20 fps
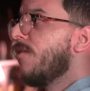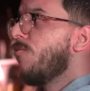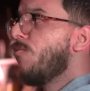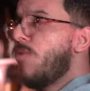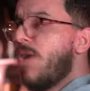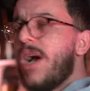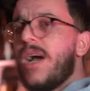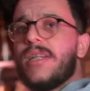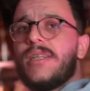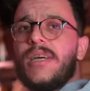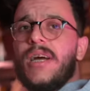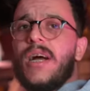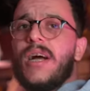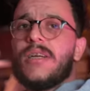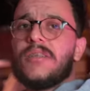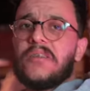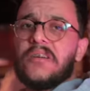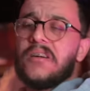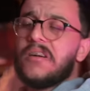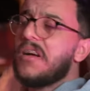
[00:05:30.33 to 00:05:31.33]
وهذه
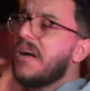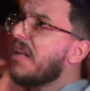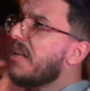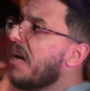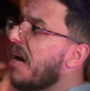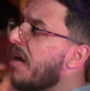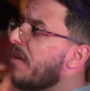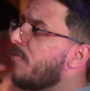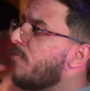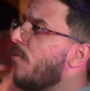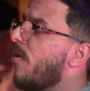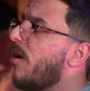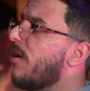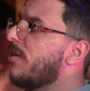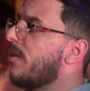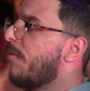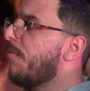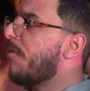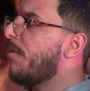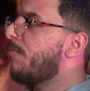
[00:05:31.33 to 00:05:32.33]
حاجه كنعرفوها
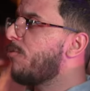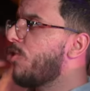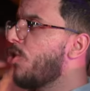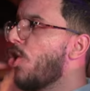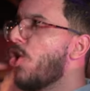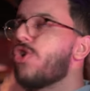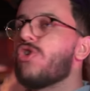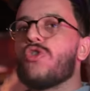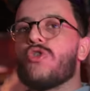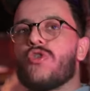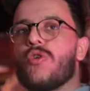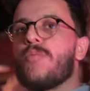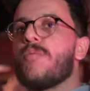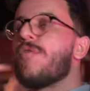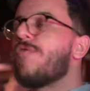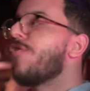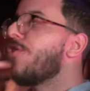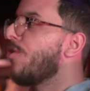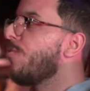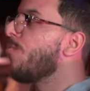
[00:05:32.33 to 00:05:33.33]
زعما ماشي حاجه
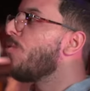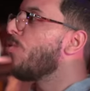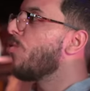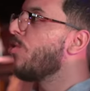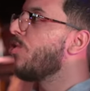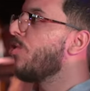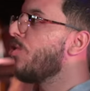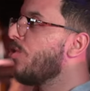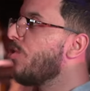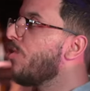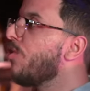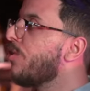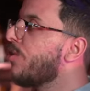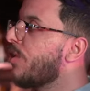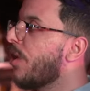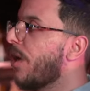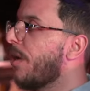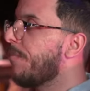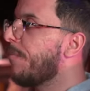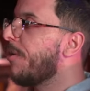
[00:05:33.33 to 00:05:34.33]
زعما فريمون اللي
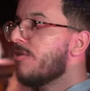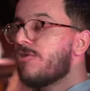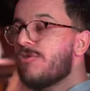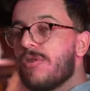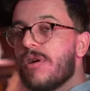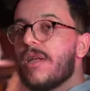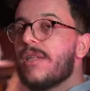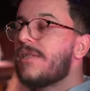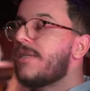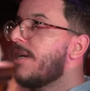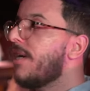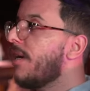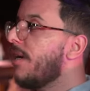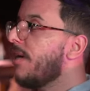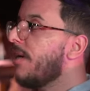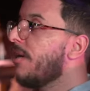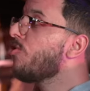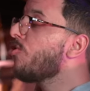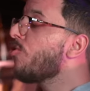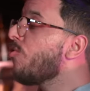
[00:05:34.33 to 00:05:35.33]
صعيبه السؤال
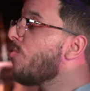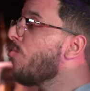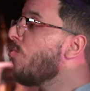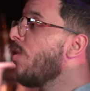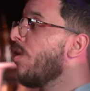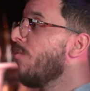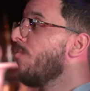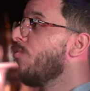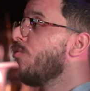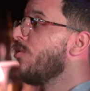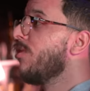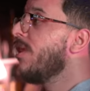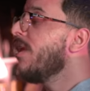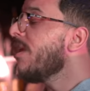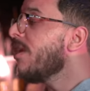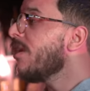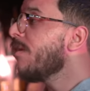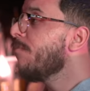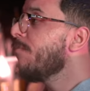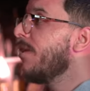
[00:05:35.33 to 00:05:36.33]
تاعي شكون هو
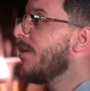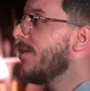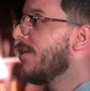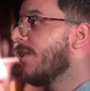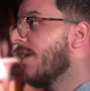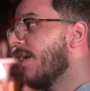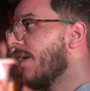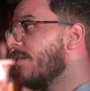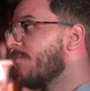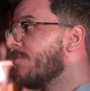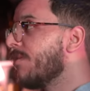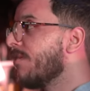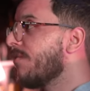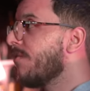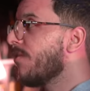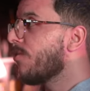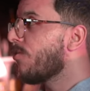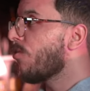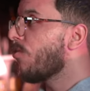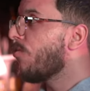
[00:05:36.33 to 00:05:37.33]
المدرب اللي كاع بزاف
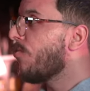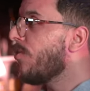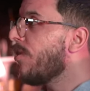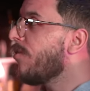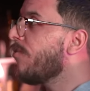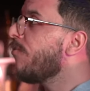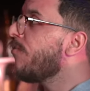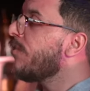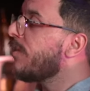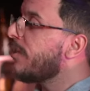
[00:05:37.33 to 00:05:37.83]
لي تروفي في